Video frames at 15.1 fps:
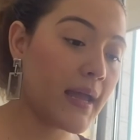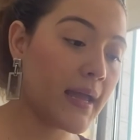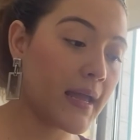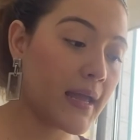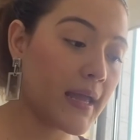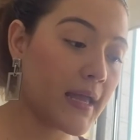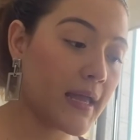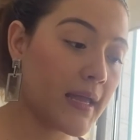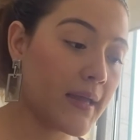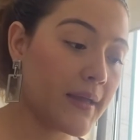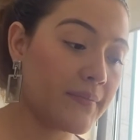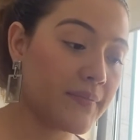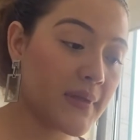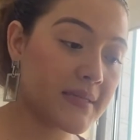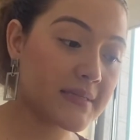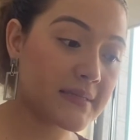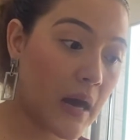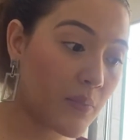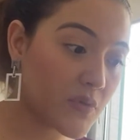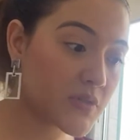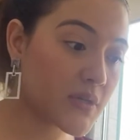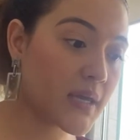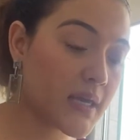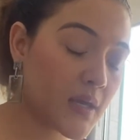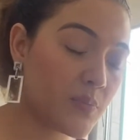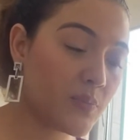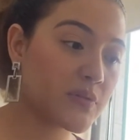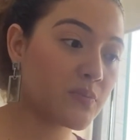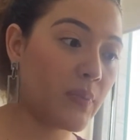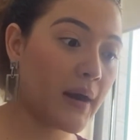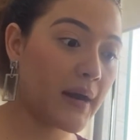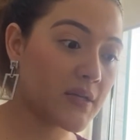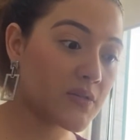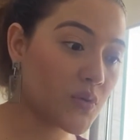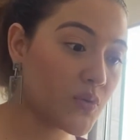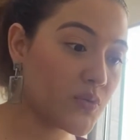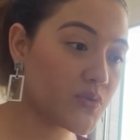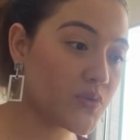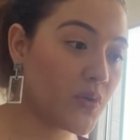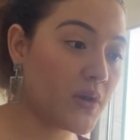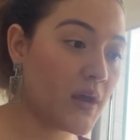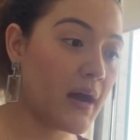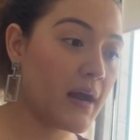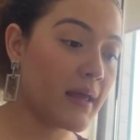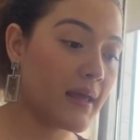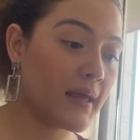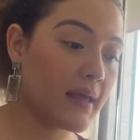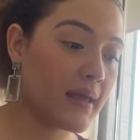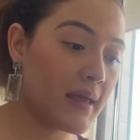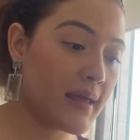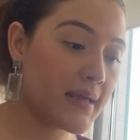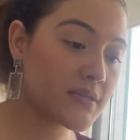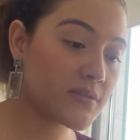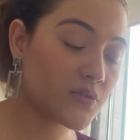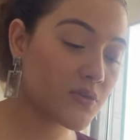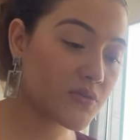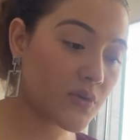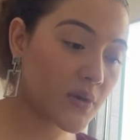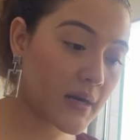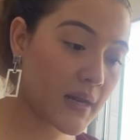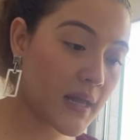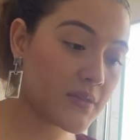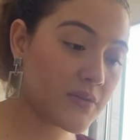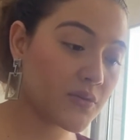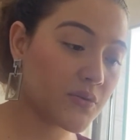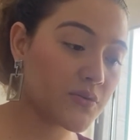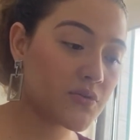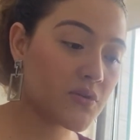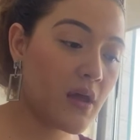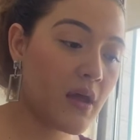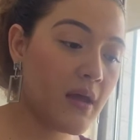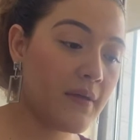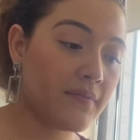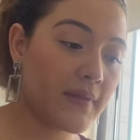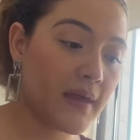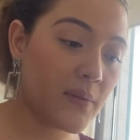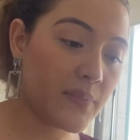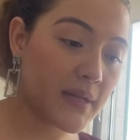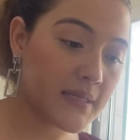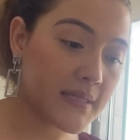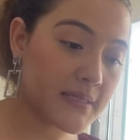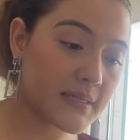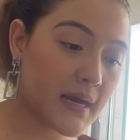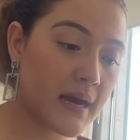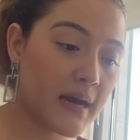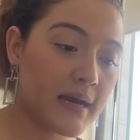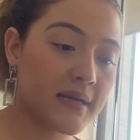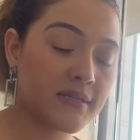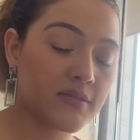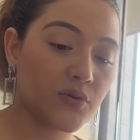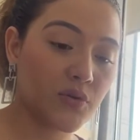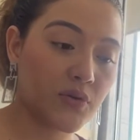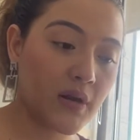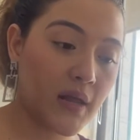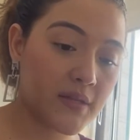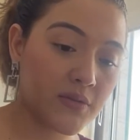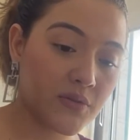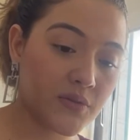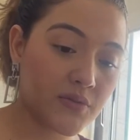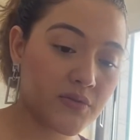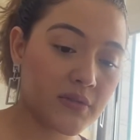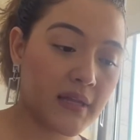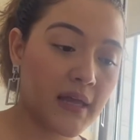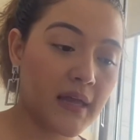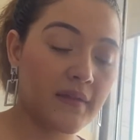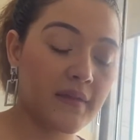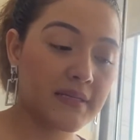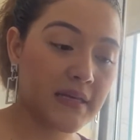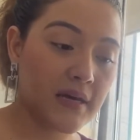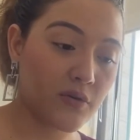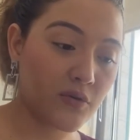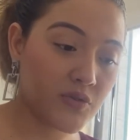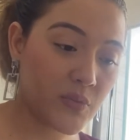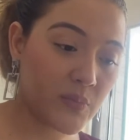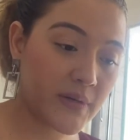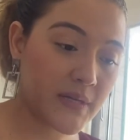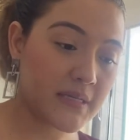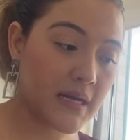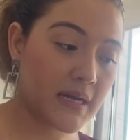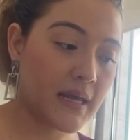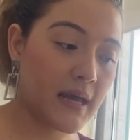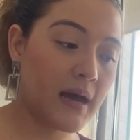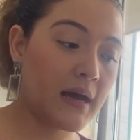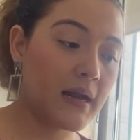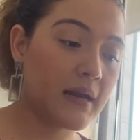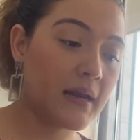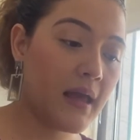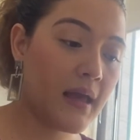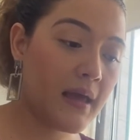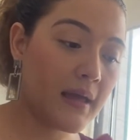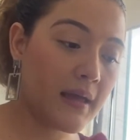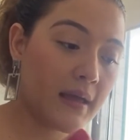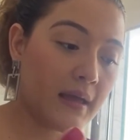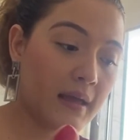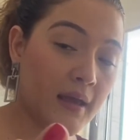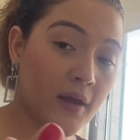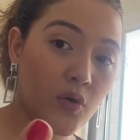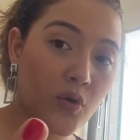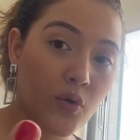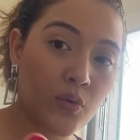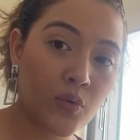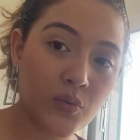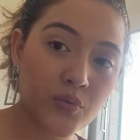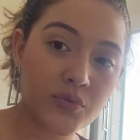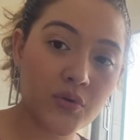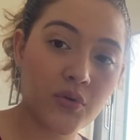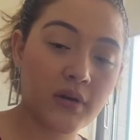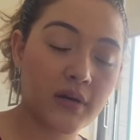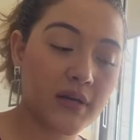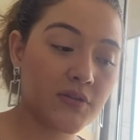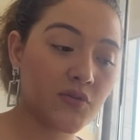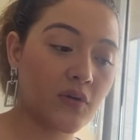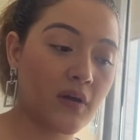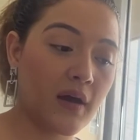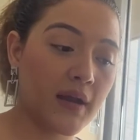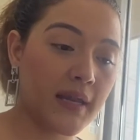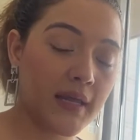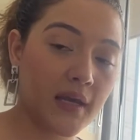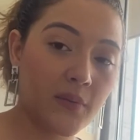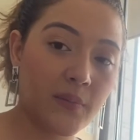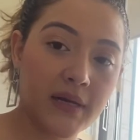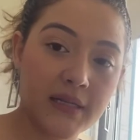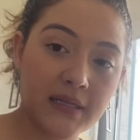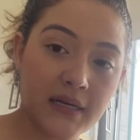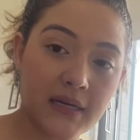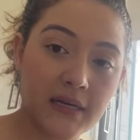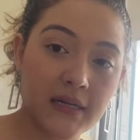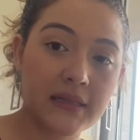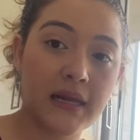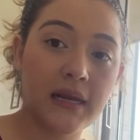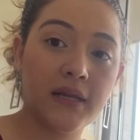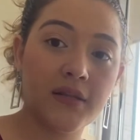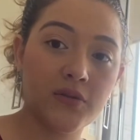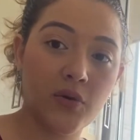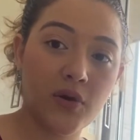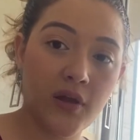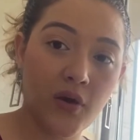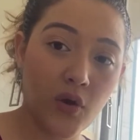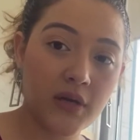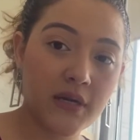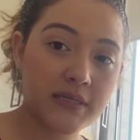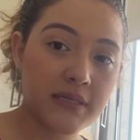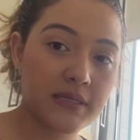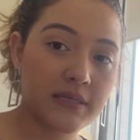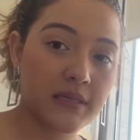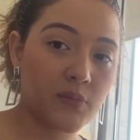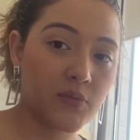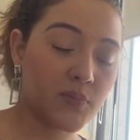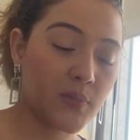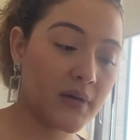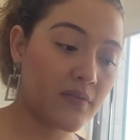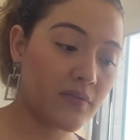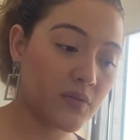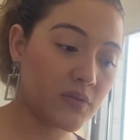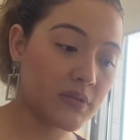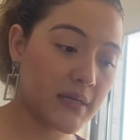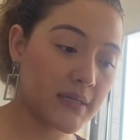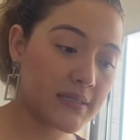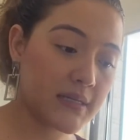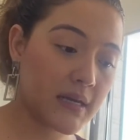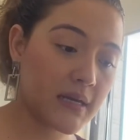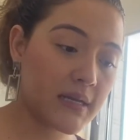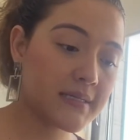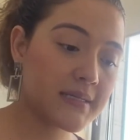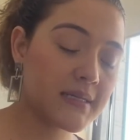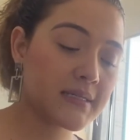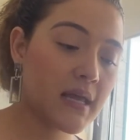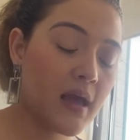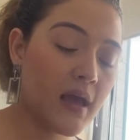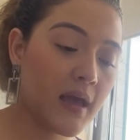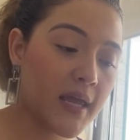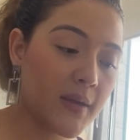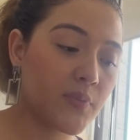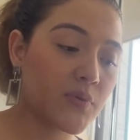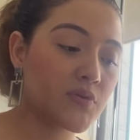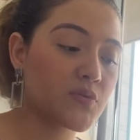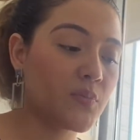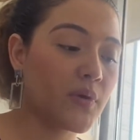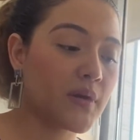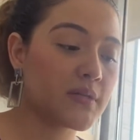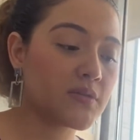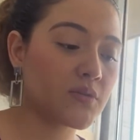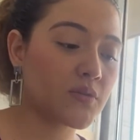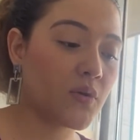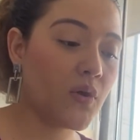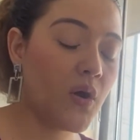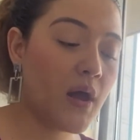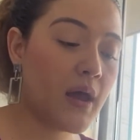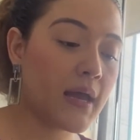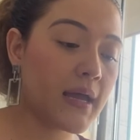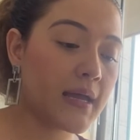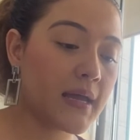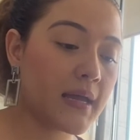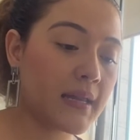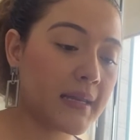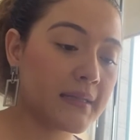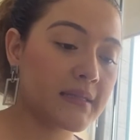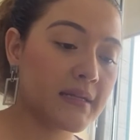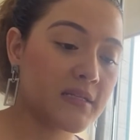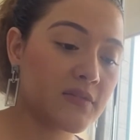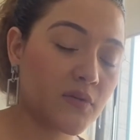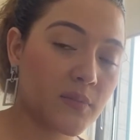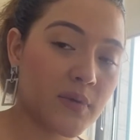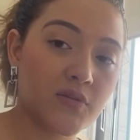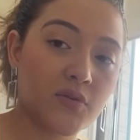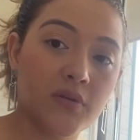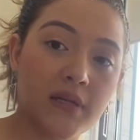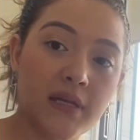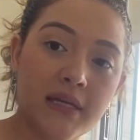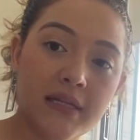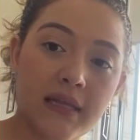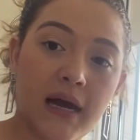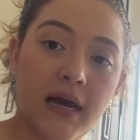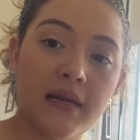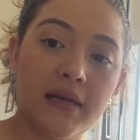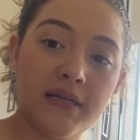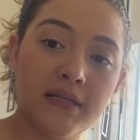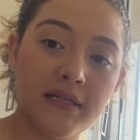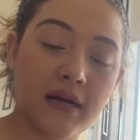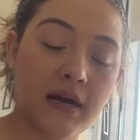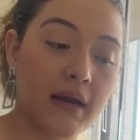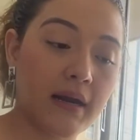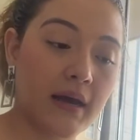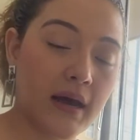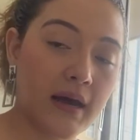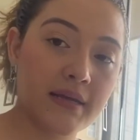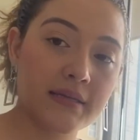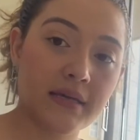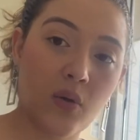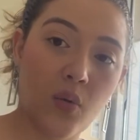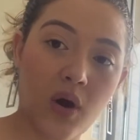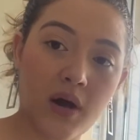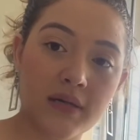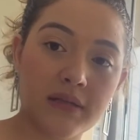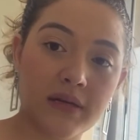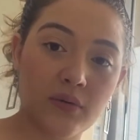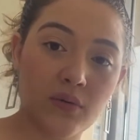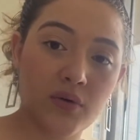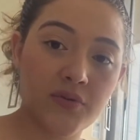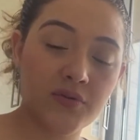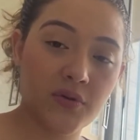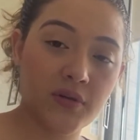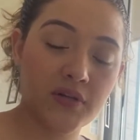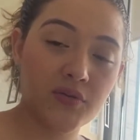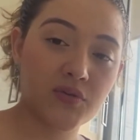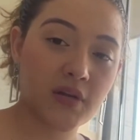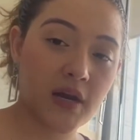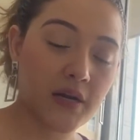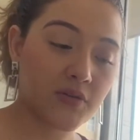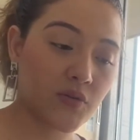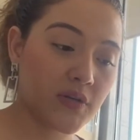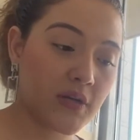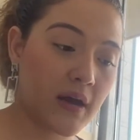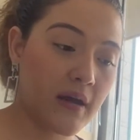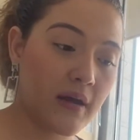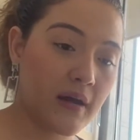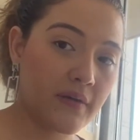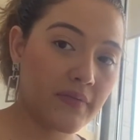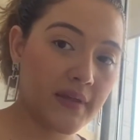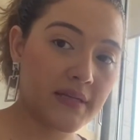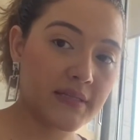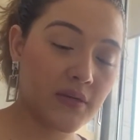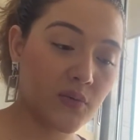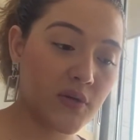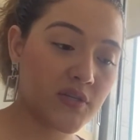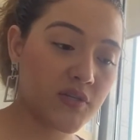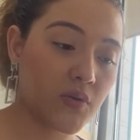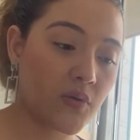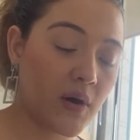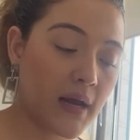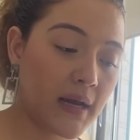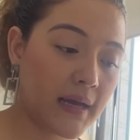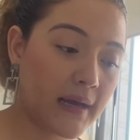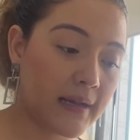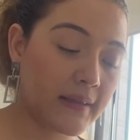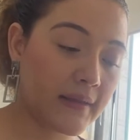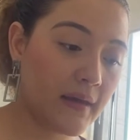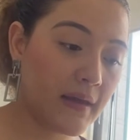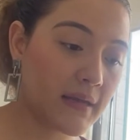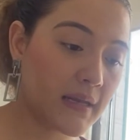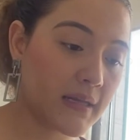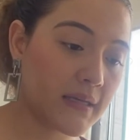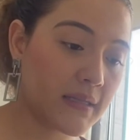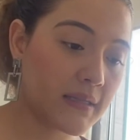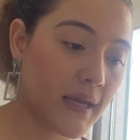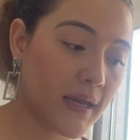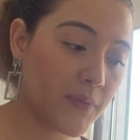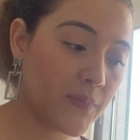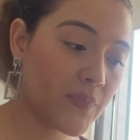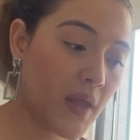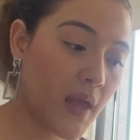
eh, estamos aquí pues, para solucionar estos retos de aprendizaje, estos retos de desarrollo empresarial eh, en conjunto con la ciudadanía para tener el talento que hoy necesitamos para afrontar esta crisis y por supuesto eh, la transformación digital y llegar a esa cuarta revolución industrial soñada desde nuestro alcalde Daniel Quintero.